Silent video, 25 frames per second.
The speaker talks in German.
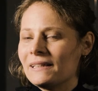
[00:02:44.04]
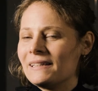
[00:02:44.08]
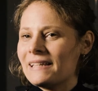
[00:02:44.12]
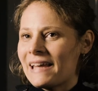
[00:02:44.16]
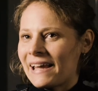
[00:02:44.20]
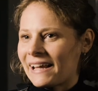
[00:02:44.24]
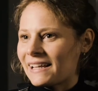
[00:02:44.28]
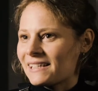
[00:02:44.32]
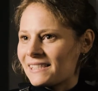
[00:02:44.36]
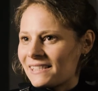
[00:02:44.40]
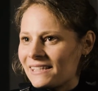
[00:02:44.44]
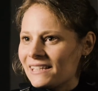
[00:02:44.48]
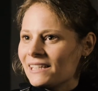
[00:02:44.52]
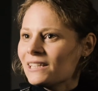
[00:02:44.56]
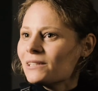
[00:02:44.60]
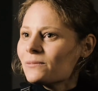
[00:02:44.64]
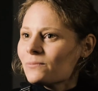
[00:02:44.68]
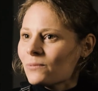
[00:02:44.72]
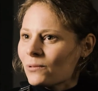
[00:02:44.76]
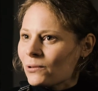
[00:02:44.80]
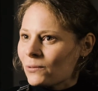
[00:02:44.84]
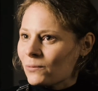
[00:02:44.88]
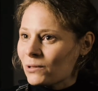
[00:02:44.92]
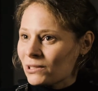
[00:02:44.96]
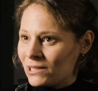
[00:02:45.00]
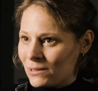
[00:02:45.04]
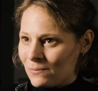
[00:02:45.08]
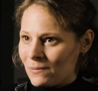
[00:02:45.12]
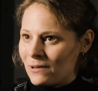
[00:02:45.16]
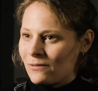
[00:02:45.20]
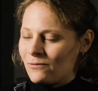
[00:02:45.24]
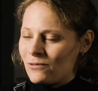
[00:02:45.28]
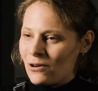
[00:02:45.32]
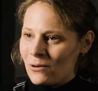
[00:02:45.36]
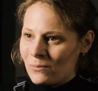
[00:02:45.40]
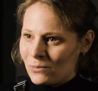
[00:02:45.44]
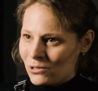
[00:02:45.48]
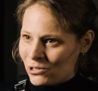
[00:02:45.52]
in der Zeit, wo, wo die
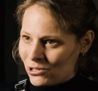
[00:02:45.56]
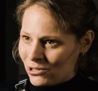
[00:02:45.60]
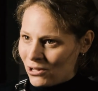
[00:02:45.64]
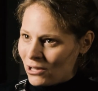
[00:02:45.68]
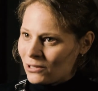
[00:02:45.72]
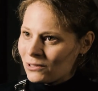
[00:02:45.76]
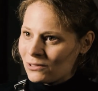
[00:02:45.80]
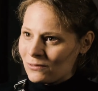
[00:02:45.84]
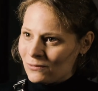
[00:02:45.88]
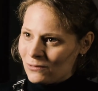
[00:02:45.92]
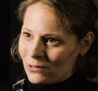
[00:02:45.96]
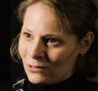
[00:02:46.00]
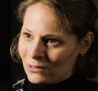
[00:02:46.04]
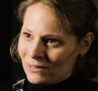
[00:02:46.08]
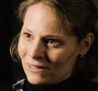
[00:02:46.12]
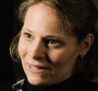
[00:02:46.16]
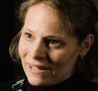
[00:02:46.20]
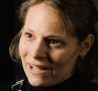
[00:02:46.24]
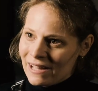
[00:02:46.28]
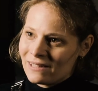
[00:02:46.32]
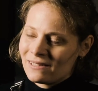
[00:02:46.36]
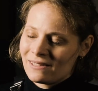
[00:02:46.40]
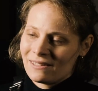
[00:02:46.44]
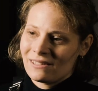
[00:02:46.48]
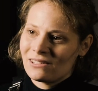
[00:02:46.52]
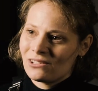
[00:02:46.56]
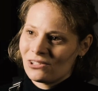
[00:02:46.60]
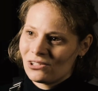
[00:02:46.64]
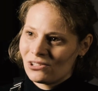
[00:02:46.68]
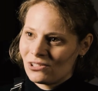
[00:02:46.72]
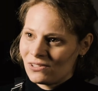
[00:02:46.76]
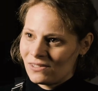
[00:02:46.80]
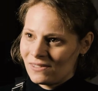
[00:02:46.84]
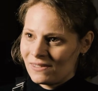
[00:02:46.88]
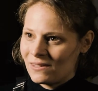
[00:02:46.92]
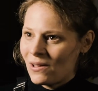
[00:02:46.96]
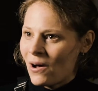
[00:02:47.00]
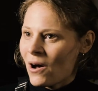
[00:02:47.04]
Performance stattgefunden hat, es
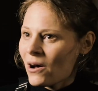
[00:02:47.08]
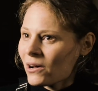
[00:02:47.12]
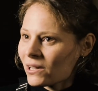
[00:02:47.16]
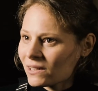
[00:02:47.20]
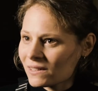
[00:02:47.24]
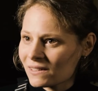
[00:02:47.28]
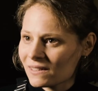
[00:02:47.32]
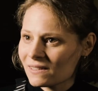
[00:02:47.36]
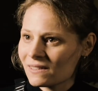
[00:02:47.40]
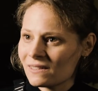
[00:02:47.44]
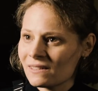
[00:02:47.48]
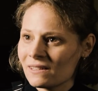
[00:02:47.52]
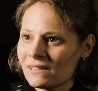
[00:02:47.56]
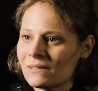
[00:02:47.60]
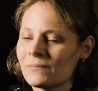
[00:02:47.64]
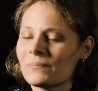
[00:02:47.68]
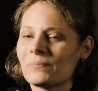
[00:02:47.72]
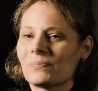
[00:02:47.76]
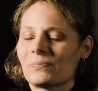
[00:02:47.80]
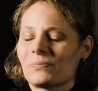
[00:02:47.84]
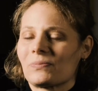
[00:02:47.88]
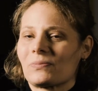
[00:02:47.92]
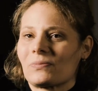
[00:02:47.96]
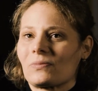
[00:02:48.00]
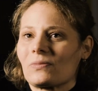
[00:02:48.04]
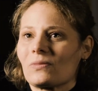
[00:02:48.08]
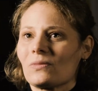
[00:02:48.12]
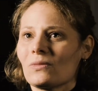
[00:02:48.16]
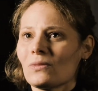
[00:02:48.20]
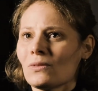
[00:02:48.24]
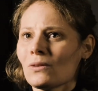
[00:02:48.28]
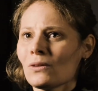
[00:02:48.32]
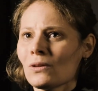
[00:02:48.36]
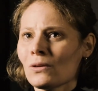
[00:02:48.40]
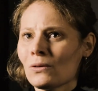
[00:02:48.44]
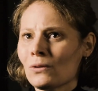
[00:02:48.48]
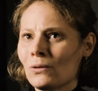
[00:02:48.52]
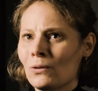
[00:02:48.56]
war Nacht,
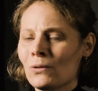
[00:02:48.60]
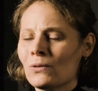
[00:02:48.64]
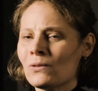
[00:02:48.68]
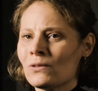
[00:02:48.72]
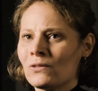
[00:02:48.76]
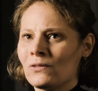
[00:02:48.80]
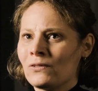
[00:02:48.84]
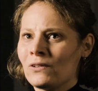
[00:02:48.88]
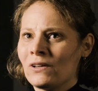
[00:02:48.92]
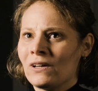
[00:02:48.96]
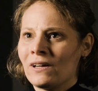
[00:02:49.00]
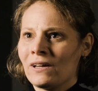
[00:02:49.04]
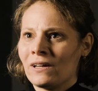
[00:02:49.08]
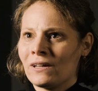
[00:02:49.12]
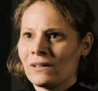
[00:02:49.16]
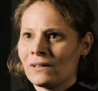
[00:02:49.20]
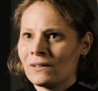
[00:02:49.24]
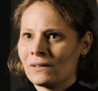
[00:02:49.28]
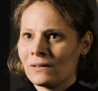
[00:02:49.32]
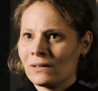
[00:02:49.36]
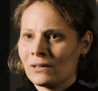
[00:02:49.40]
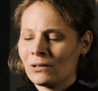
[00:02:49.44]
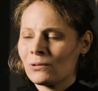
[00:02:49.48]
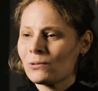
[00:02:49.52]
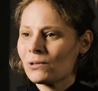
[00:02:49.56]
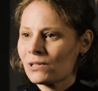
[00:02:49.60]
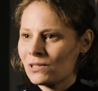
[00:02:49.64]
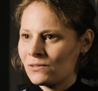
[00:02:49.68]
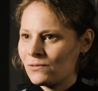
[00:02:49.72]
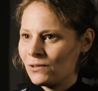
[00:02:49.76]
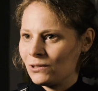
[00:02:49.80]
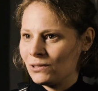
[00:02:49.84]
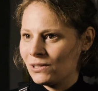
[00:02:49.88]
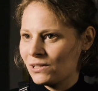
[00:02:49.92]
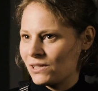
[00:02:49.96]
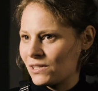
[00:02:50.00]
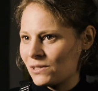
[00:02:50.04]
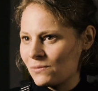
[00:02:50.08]
ungefähr kurz
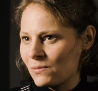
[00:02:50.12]
vor der